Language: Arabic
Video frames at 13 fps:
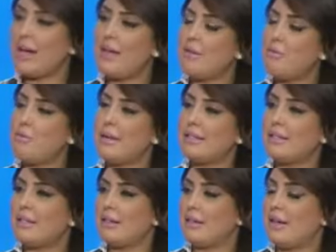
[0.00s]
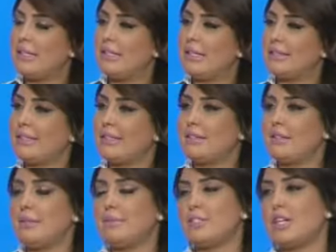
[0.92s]
هذه المبادره هنا
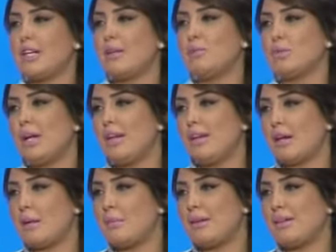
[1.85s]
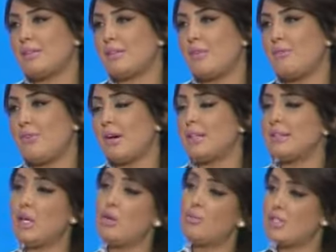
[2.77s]
تغطي مشاكل متعلقه بالاخصاب فقط
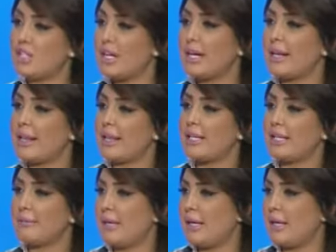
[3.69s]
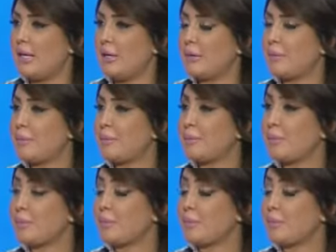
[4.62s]
او مشاكل ثانيه معها هو مركز